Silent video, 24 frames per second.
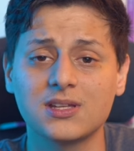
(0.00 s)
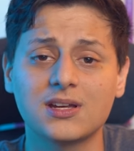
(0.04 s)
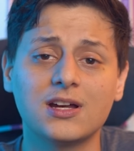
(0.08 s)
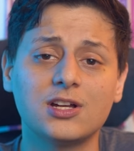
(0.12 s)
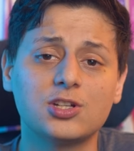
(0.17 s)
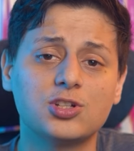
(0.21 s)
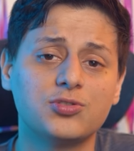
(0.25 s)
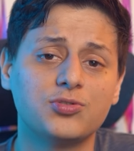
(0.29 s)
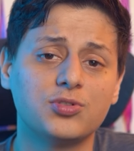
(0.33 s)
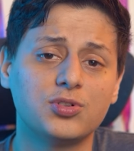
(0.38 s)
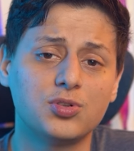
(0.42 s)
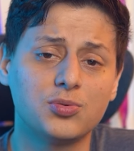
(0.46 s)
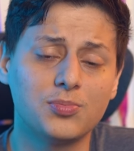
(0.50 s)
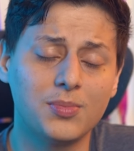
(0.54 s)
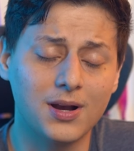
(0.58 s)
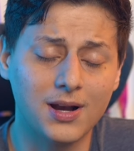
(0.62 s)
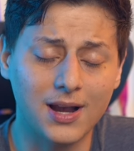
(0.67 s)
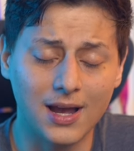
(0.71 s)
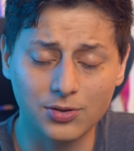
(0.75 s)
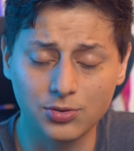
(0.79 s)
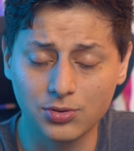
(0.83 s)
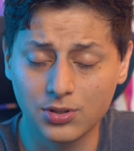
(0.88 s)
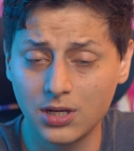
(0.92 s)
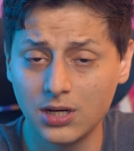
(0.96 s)
negativa do
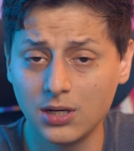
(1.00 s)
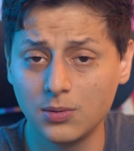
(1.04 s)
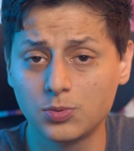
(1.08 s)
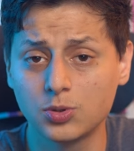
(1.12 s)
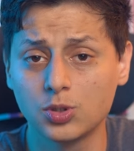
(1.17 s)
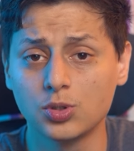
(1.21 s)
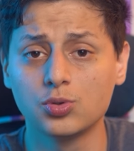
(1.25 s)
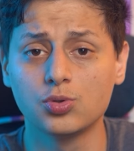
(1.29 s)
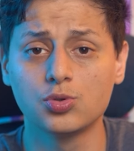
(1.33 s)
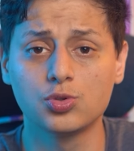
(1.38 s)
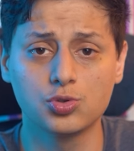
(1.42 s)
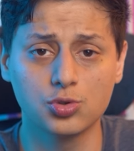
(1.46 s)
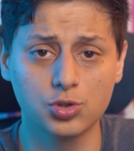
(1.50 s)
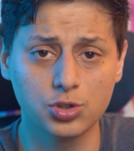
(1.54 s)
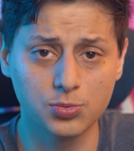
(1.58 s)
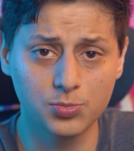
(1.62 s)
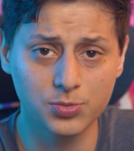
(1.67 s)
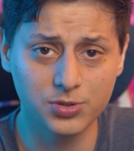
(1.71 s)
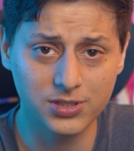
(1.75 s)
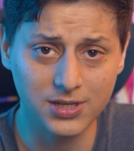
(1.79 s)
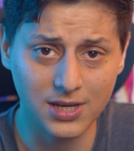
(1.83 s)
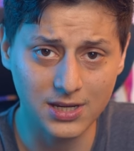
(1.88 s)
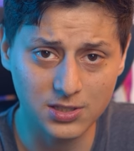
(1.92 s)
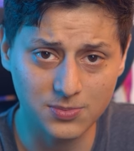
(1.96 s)
mercado cripto nos
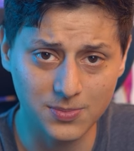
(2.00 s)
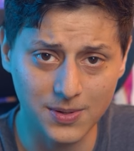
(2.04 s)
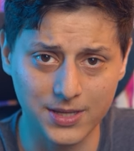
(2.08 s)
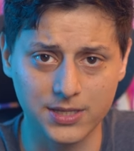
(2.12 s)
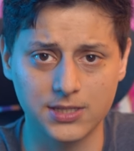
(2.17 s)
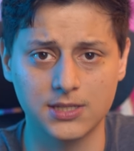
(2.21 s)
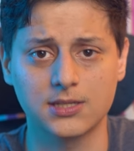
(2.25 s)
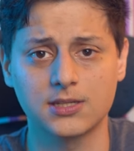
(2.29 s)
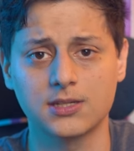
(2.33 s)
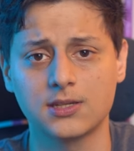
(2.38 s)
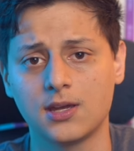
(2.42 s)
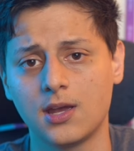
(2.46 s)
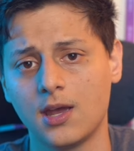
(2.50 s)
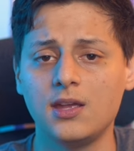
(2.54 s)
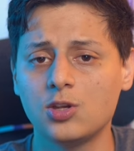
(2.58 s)
últimos seis meses.